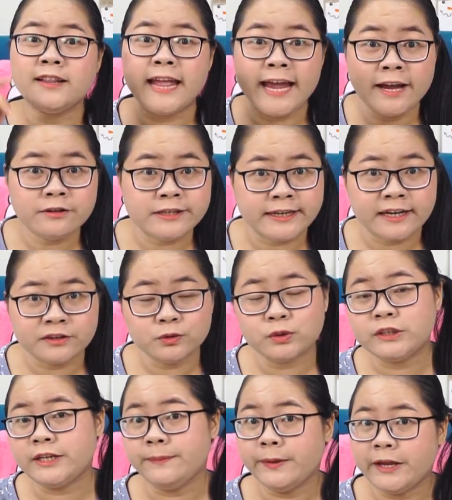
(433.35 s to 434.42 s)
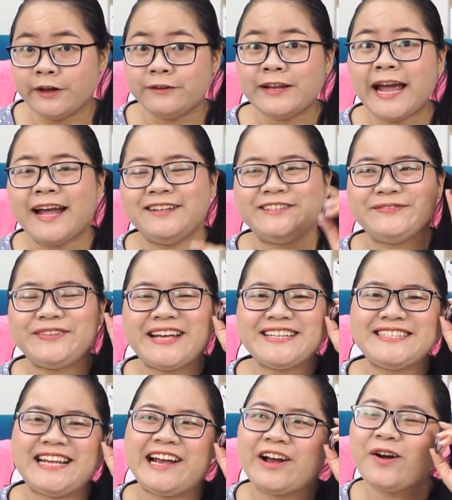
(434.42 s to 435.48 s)
Theo chị cà chua tìm hiểu nha, chúng ta
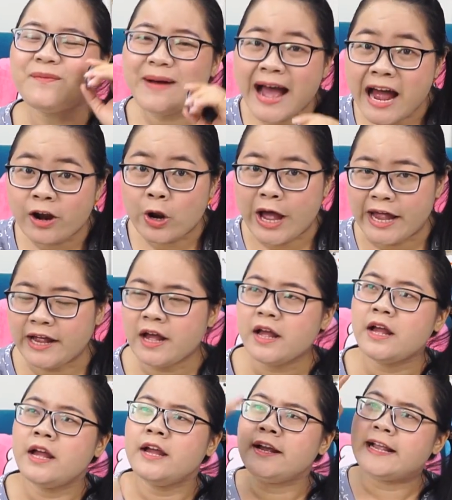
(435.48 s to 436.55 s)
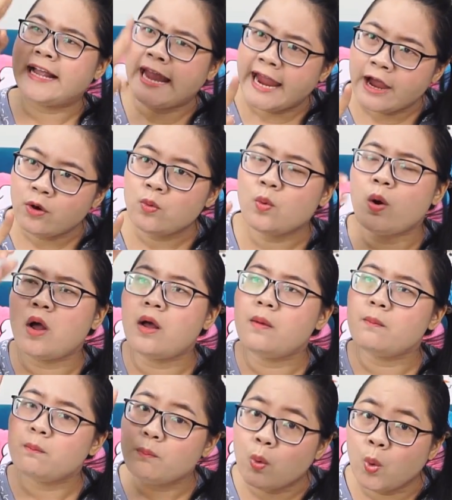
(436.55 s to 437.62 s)
sẽ có ba loại á, kéo,
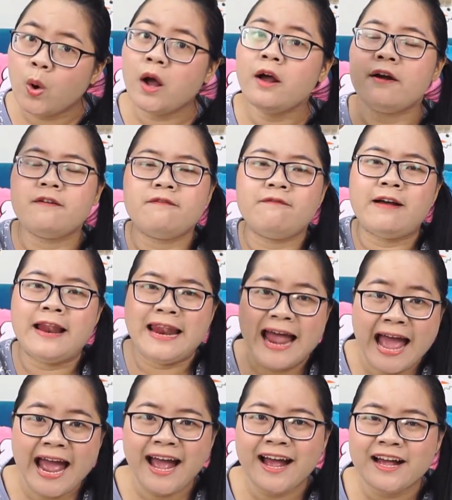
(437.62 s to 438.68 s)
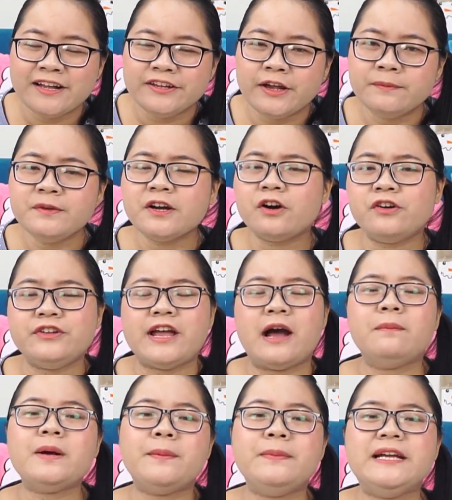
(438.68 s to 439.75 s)
búa và lá giống như hồi nhỏ
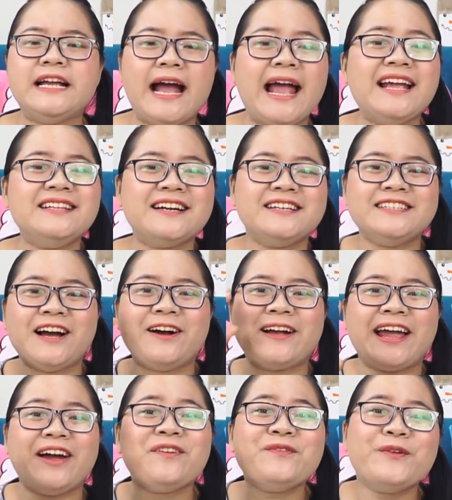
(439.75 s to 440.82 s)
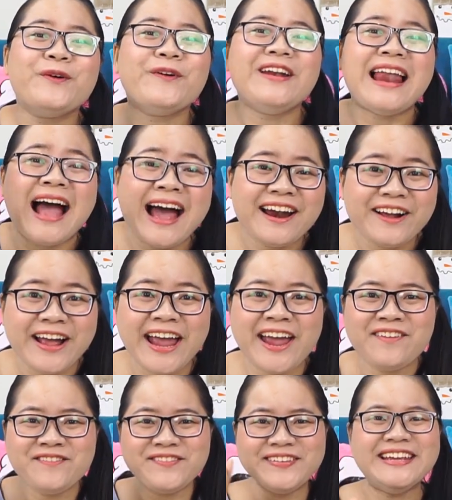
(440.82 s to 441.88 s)
mà mình hay chơi trò kéo búa lá đó các em